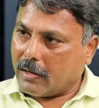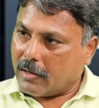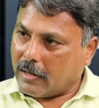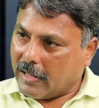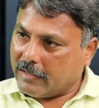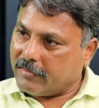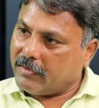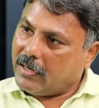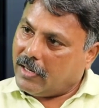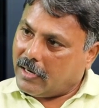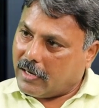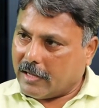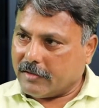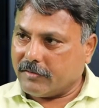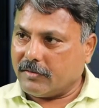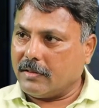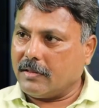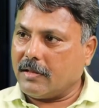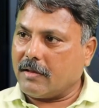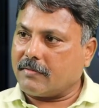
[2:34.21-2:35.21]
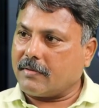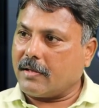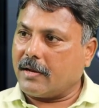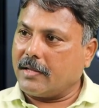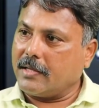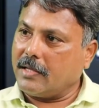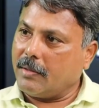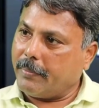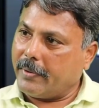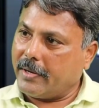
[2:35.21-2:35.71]
రాజన్న రాజ్యం
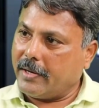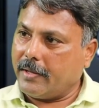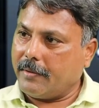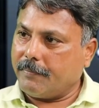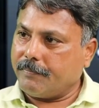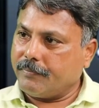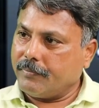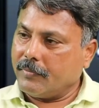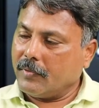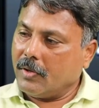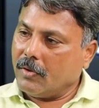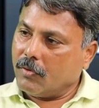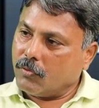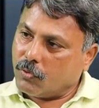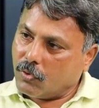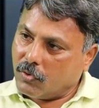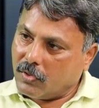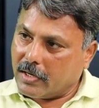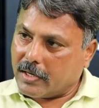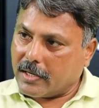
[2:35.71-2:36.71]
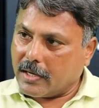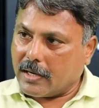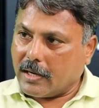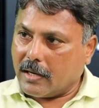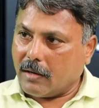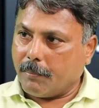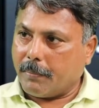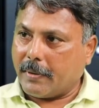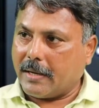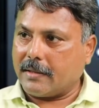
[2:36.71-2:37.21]
తెస్తానని చెప్పని
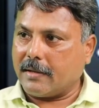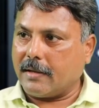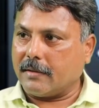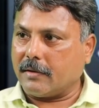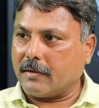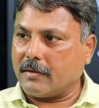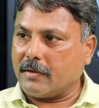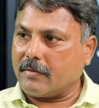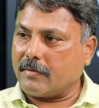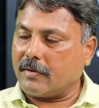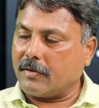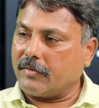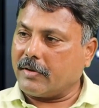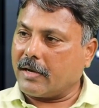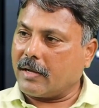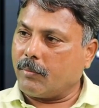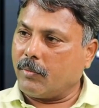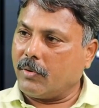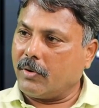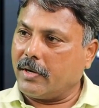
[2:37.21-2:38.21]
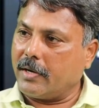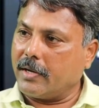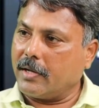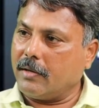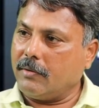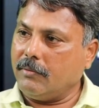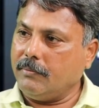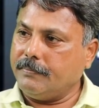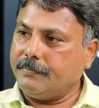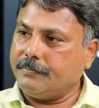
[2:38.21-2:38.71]
సుదీర్ఘకాలం పాదయాత్ర చేసిన జగన్మోహన్ రెడ్డి
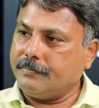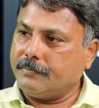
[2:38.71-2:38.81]
గారు